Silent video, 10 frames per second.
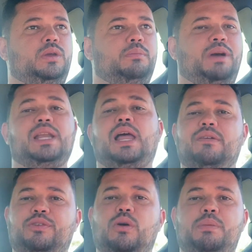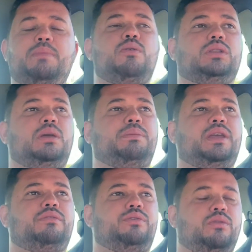Mas lá ficou bem bom
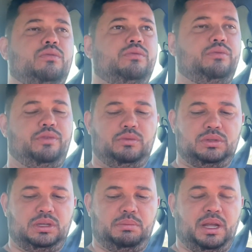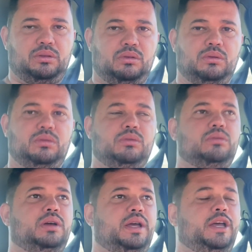também, foi um, um cimento,
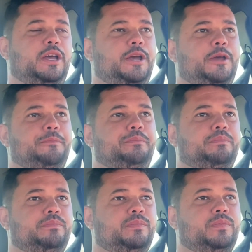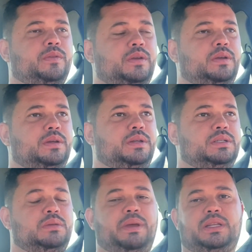é,
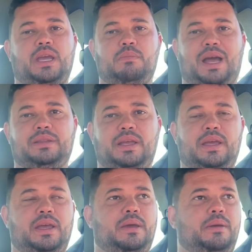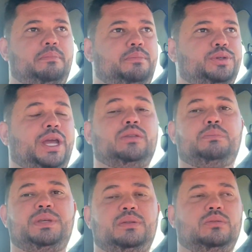cimento queimado, né? Puxado no,
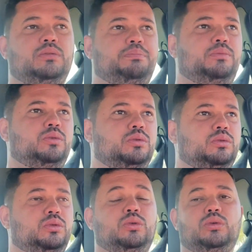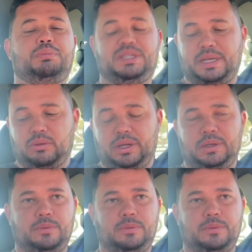no, no, no pincel, né?